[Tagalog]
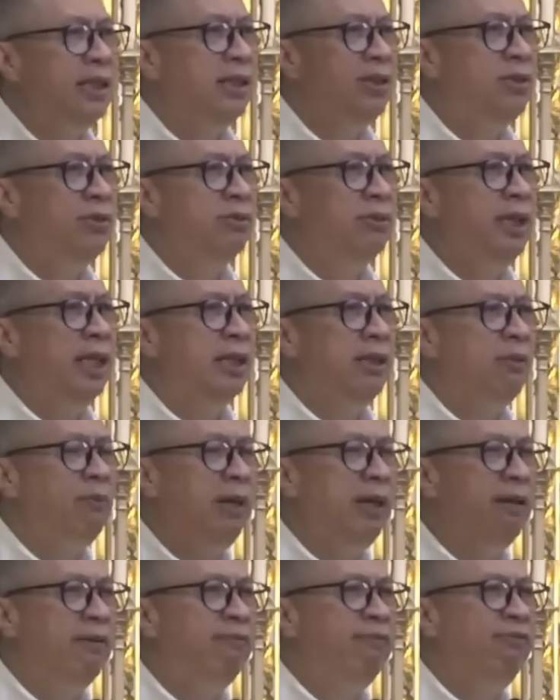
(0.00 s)
attitude
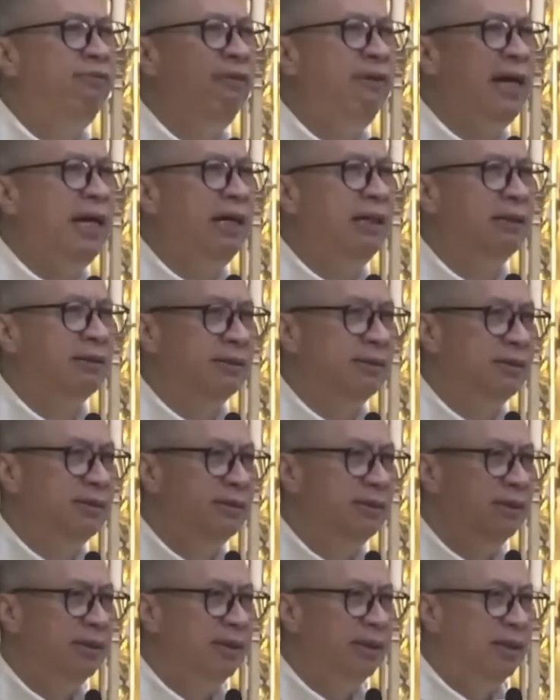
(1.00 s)
that we have failed.
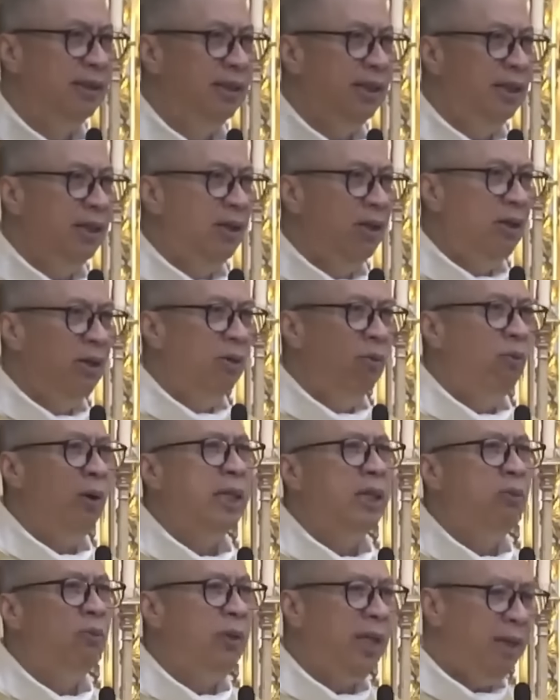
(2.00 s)

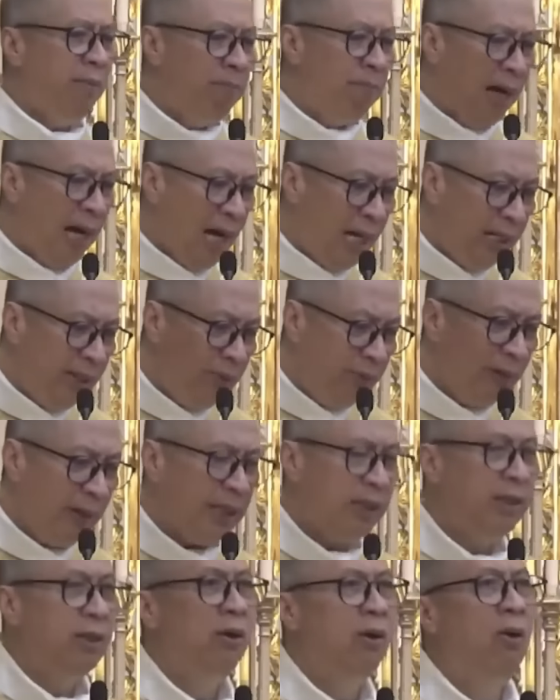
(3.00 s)
What we
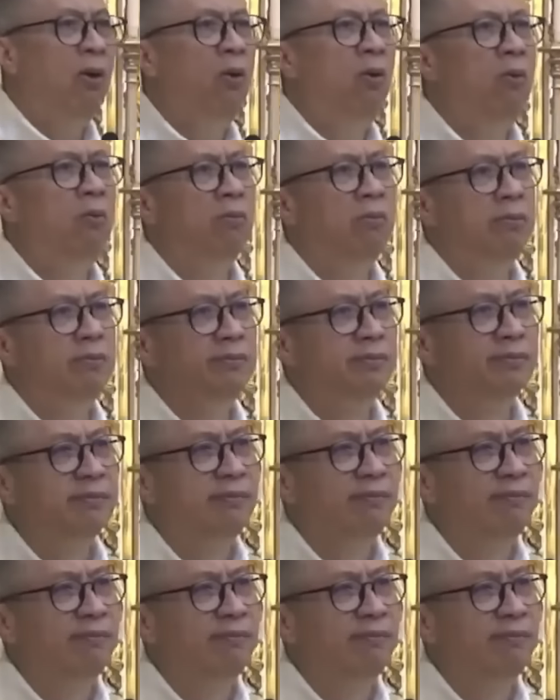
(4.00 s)
value at home.